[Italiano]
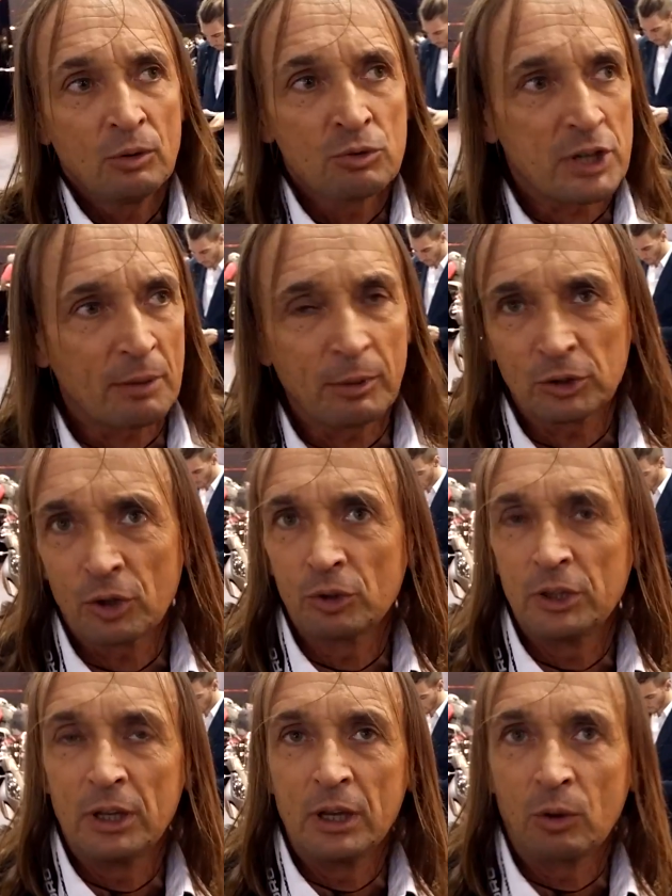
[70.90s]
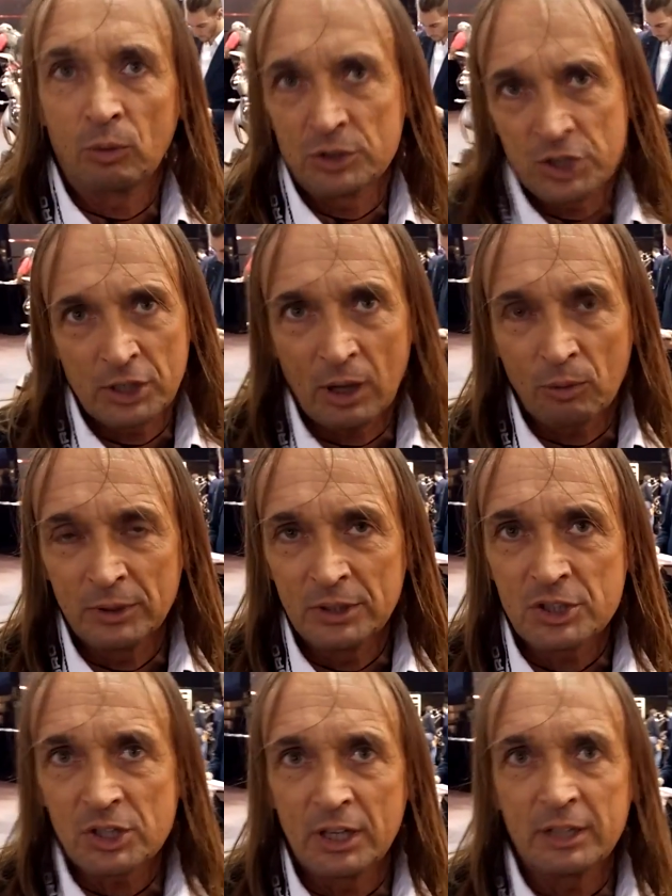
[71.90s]
un serbatoio di circa
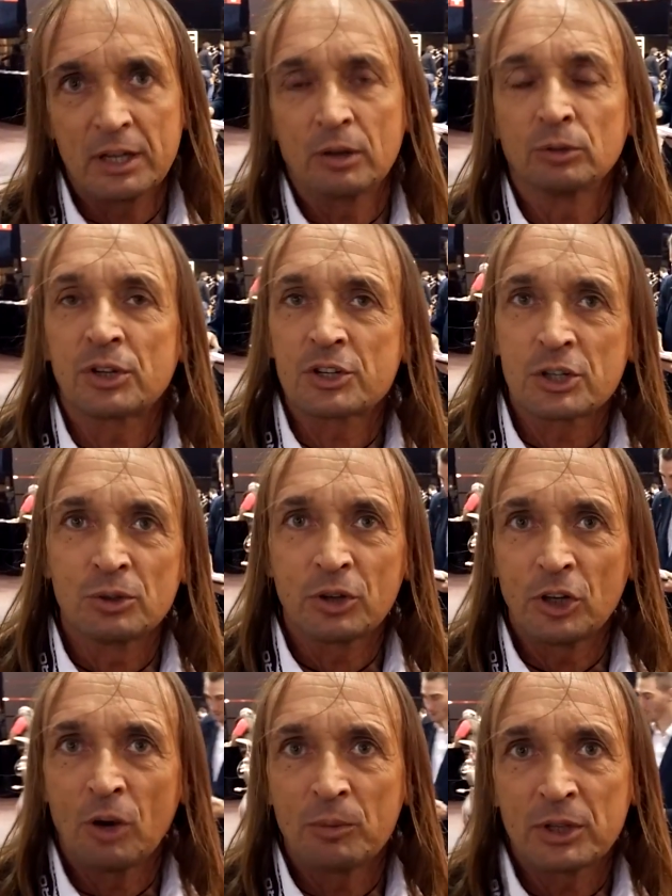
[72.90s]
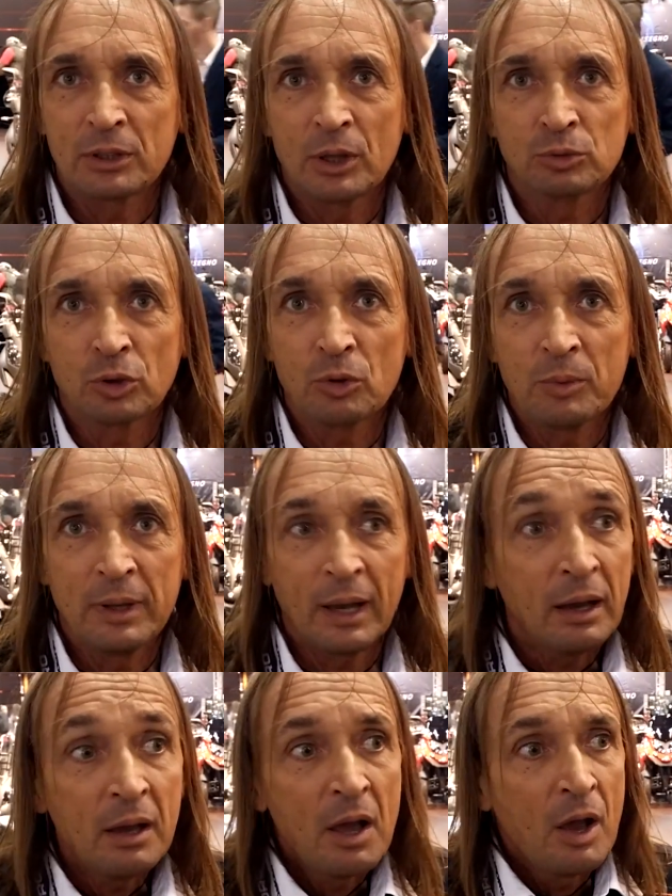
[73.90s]
15 litri con 300 km di
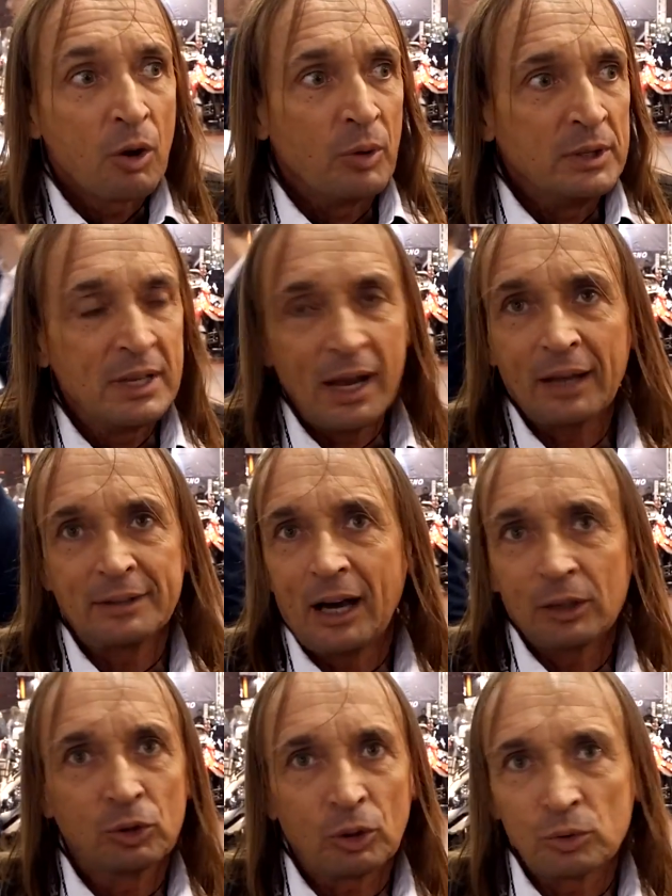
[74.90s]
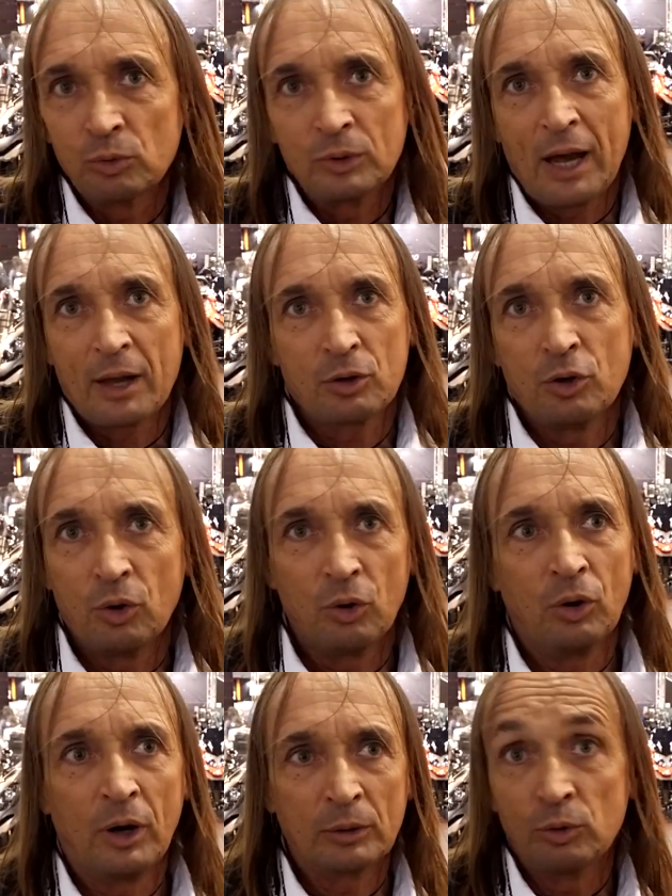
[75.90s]
autonomia, quindi adatto ad un,
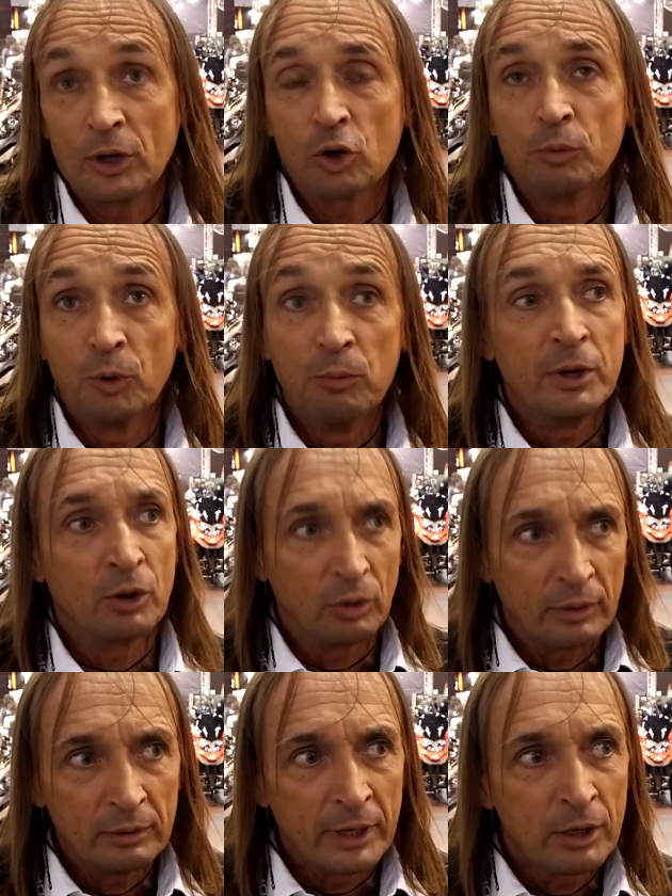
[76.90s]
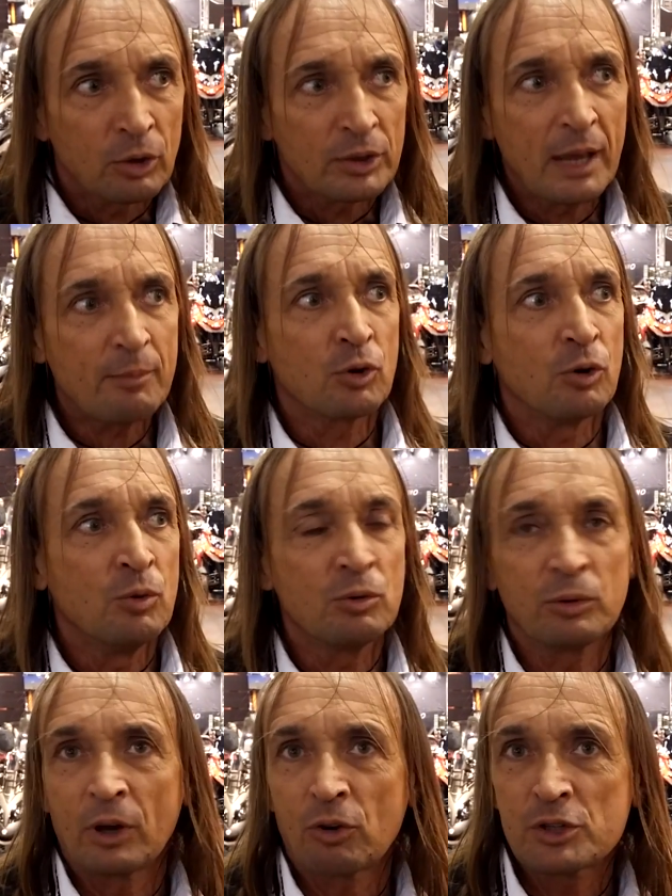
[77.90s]
largo, ad un largo pubblico. Ricordiamo
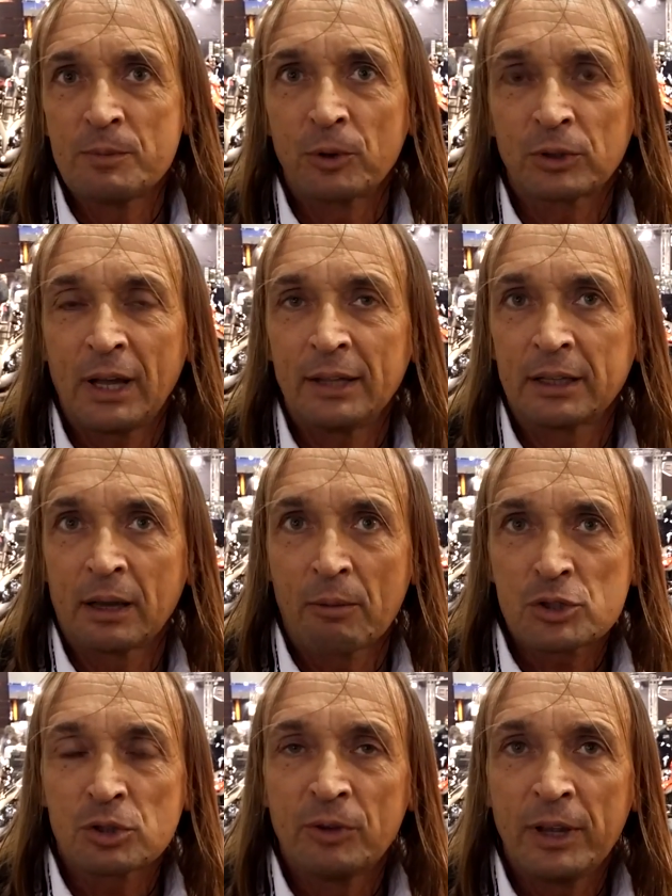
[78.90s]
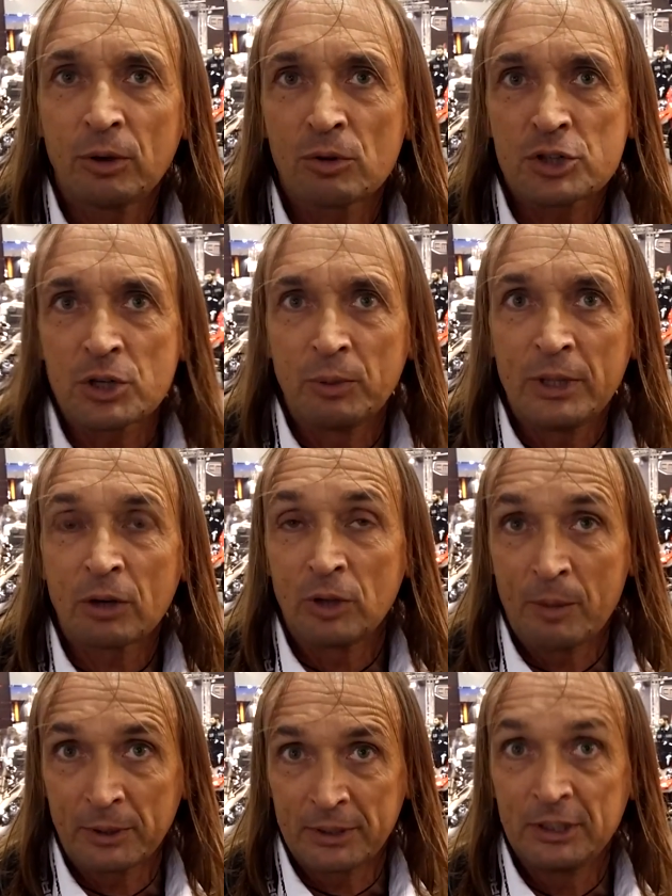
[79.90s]
comunque una cosa importante, che questo veicolo si guida con
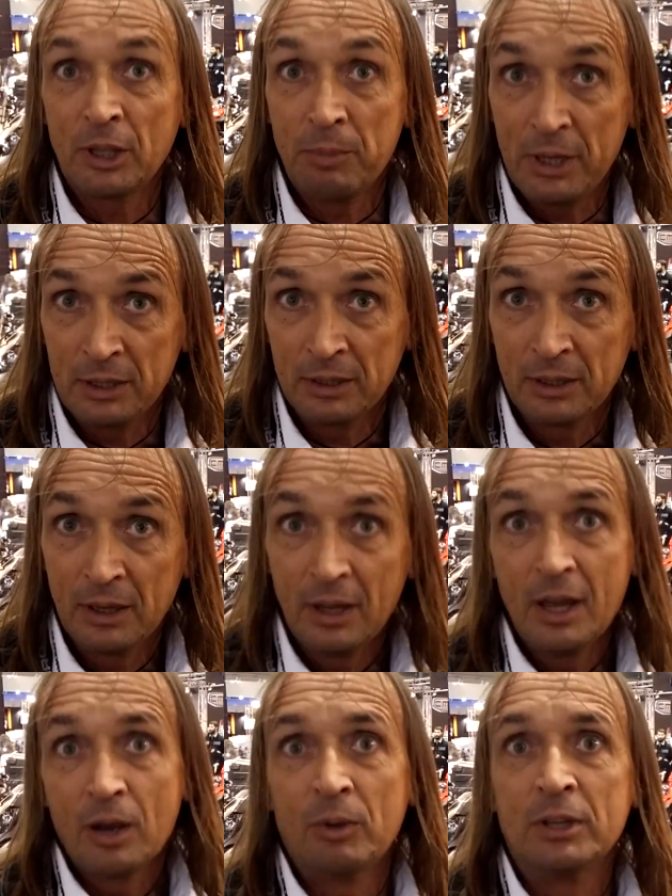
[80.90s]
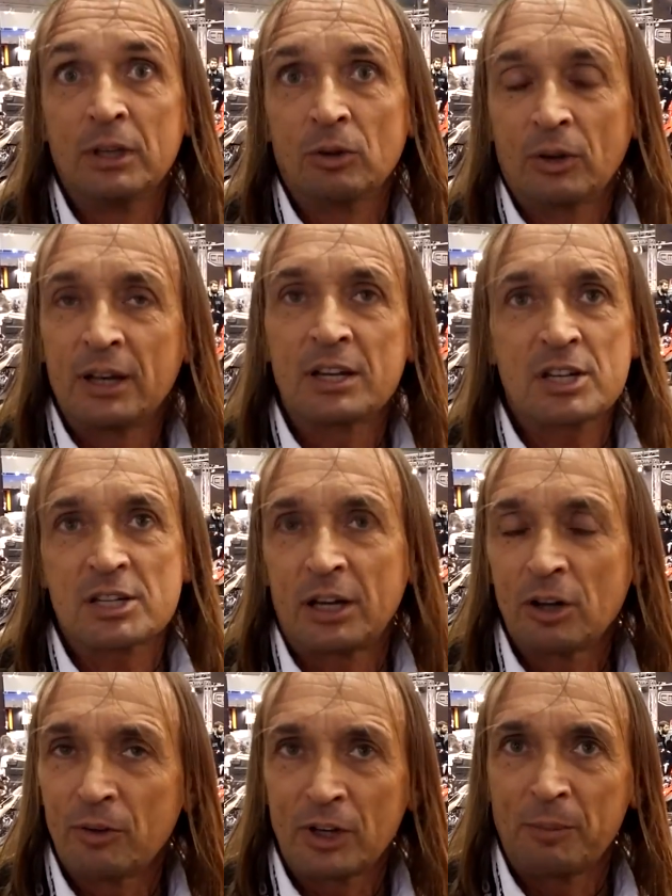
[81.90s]
la patente B, quindi non è
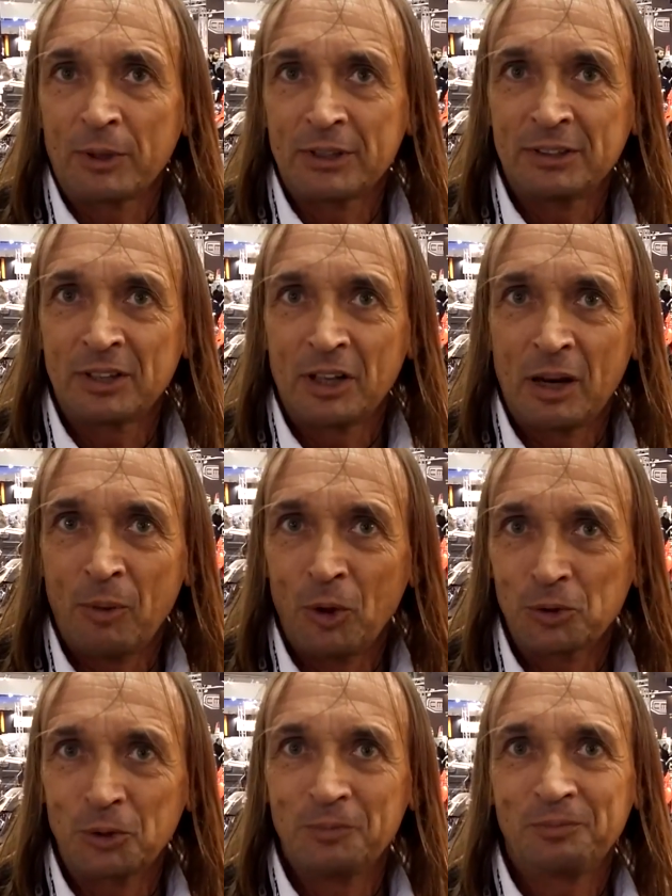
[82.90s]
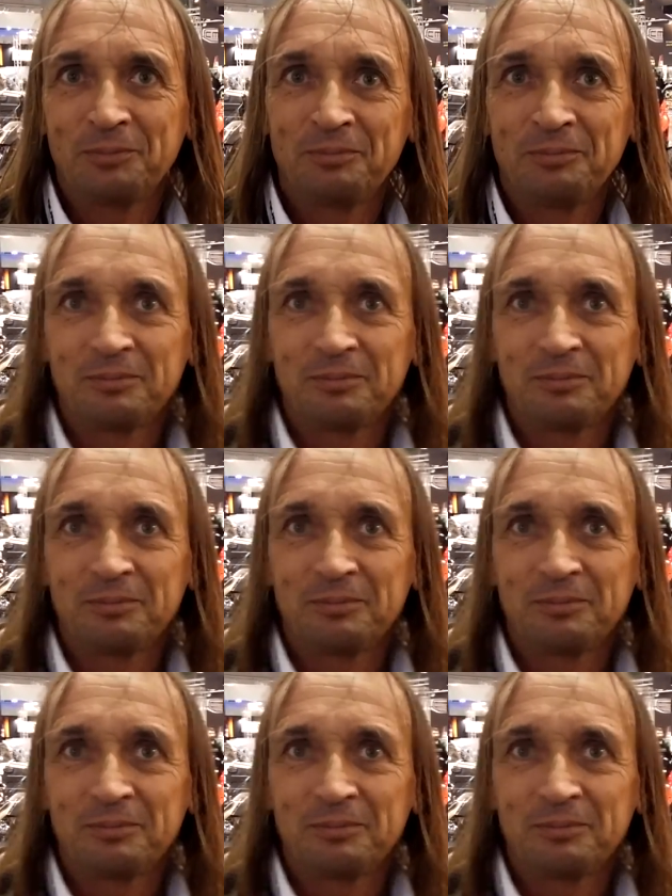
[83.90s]
necessario avere la patente della moto.